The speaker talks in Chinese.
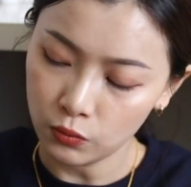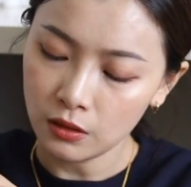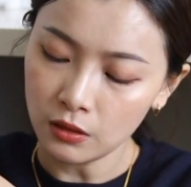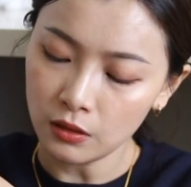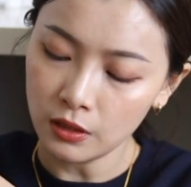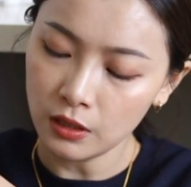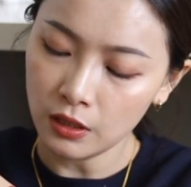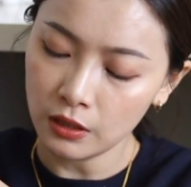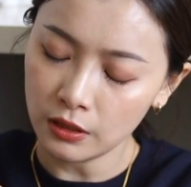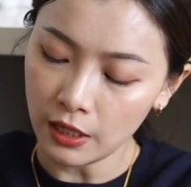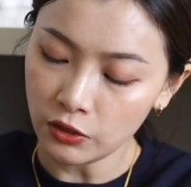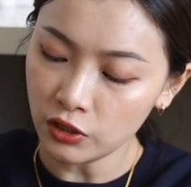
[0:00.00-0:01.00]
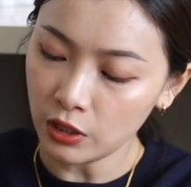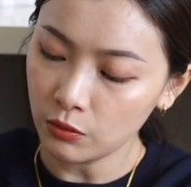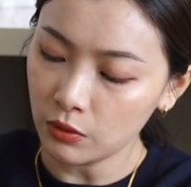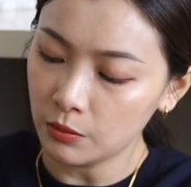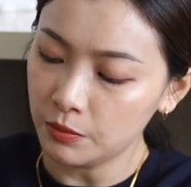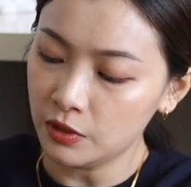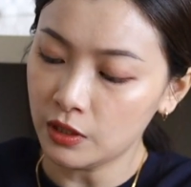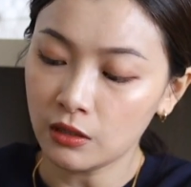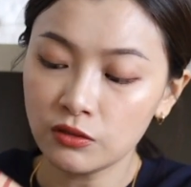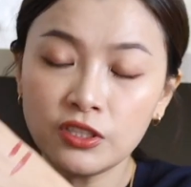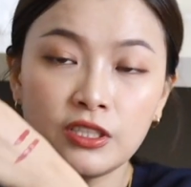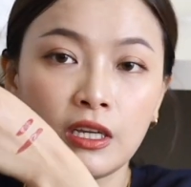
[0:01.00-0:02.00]
二一零它稍微比
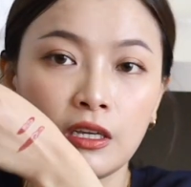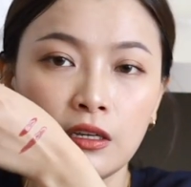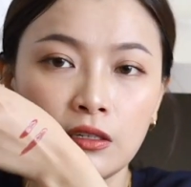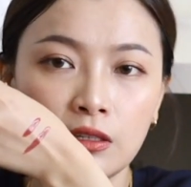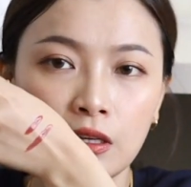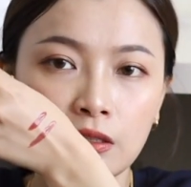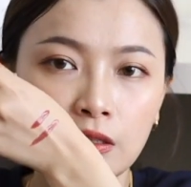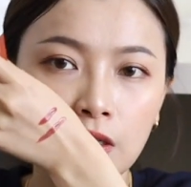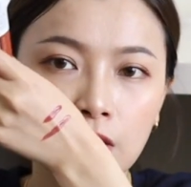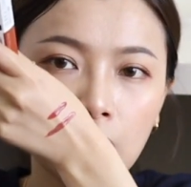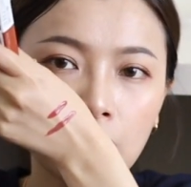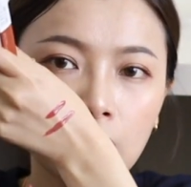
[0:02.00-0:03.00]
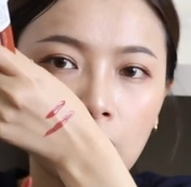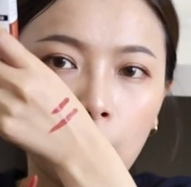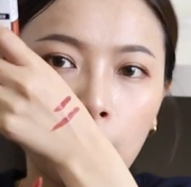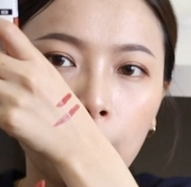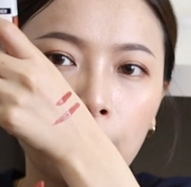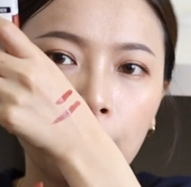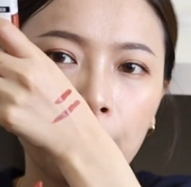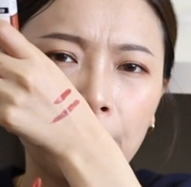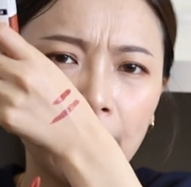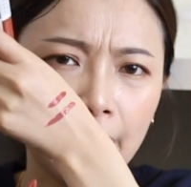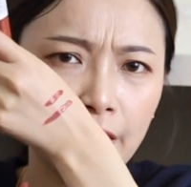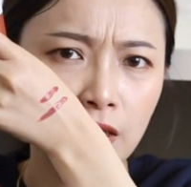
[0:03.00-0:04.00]
较浅一点点，然后那种
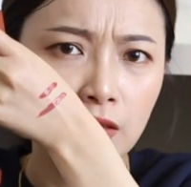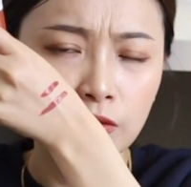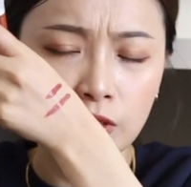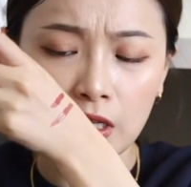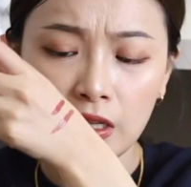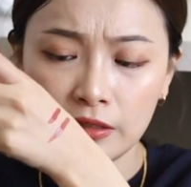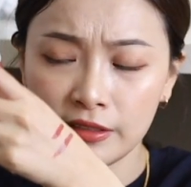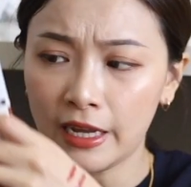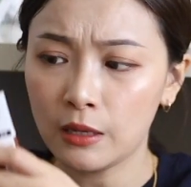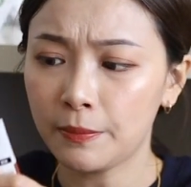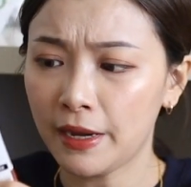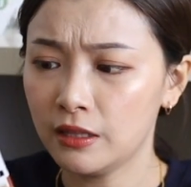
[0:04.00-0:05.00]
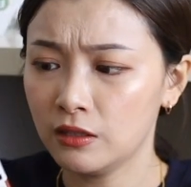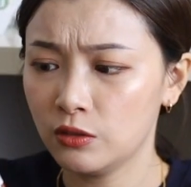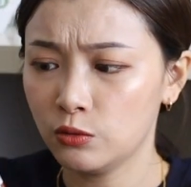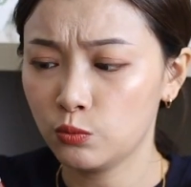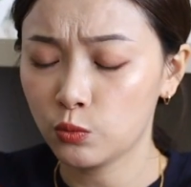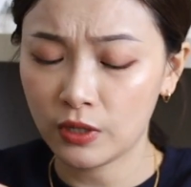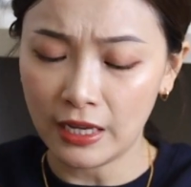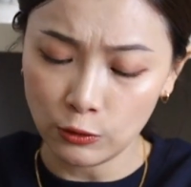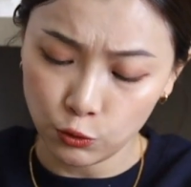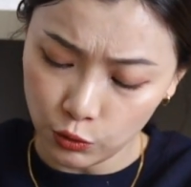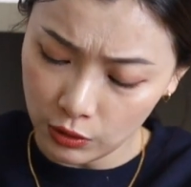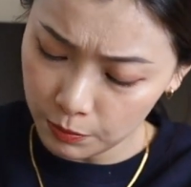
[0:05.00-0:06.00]
白加了奶白的
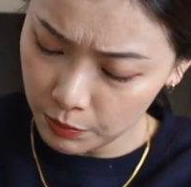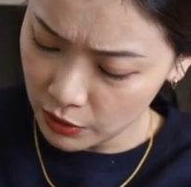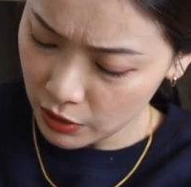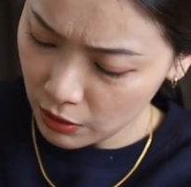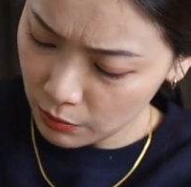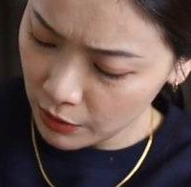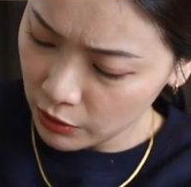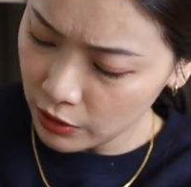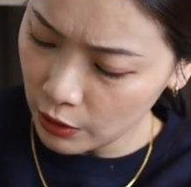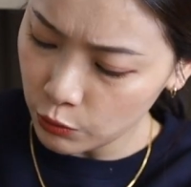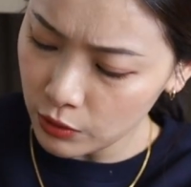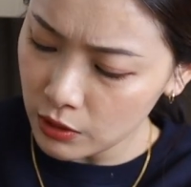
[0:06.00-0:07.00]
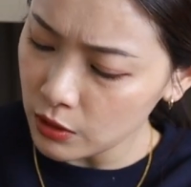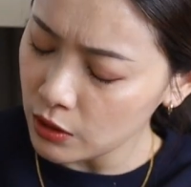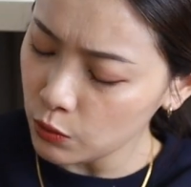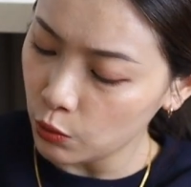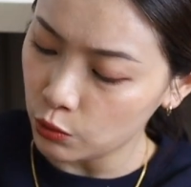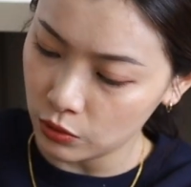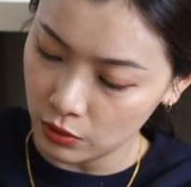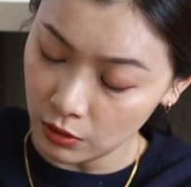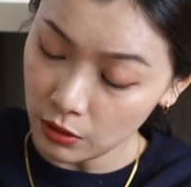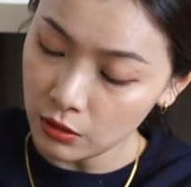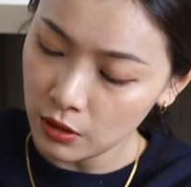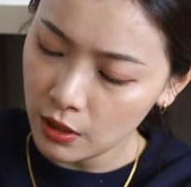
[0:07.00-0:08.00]
感觉比较明显，所以这支我觉得，
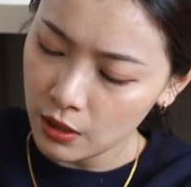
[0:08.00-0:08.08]
哎，